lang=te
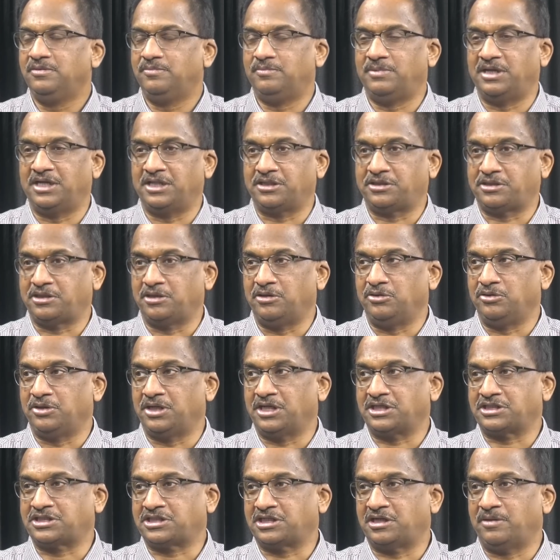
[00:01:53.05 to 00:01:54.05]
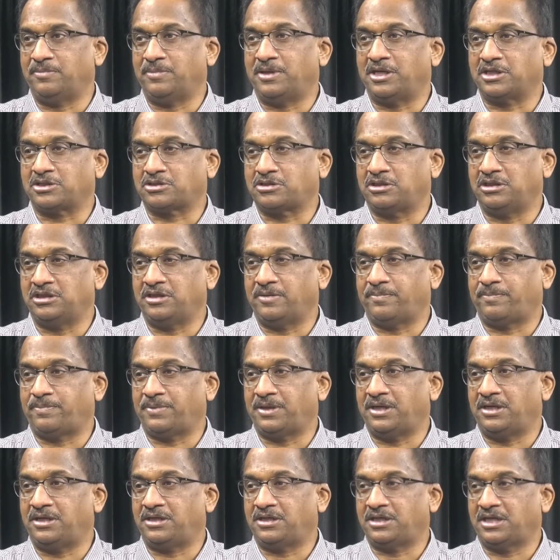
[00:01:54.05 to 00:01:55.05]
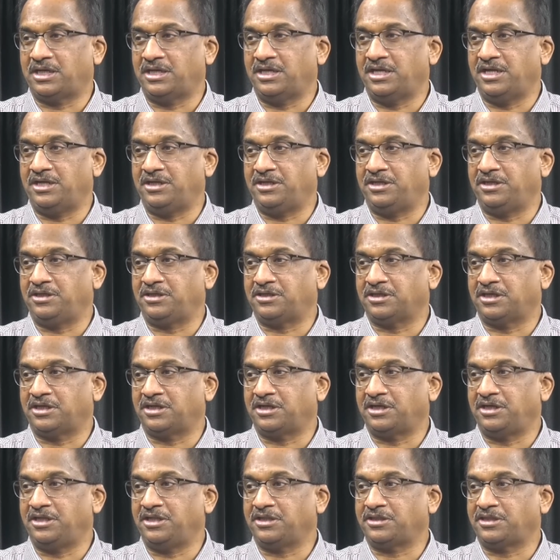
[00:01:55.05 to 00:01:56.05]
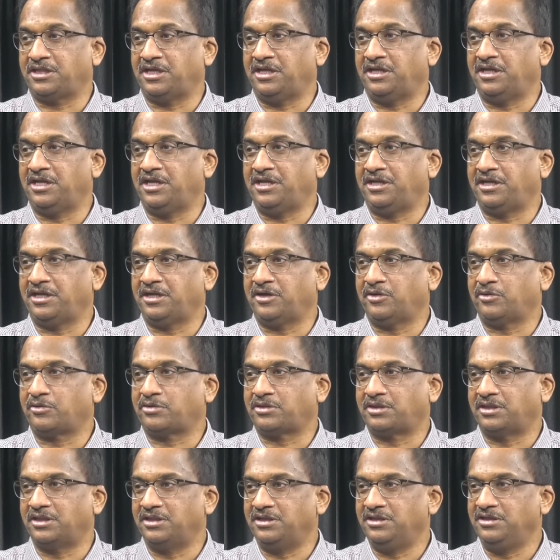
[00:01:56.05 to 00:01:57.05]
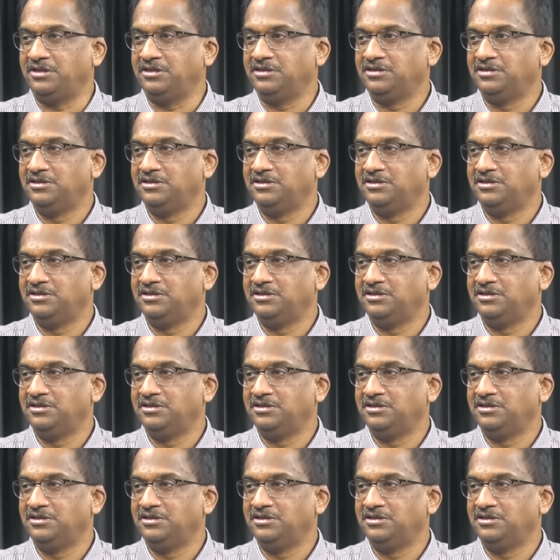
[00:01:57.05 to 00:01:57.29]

మన తెలుగు రాష్ట్రాల భాషలో చెప్పాలంటే ఐఐటిని టార్గెట్ చేస్తే అని వస్తుంది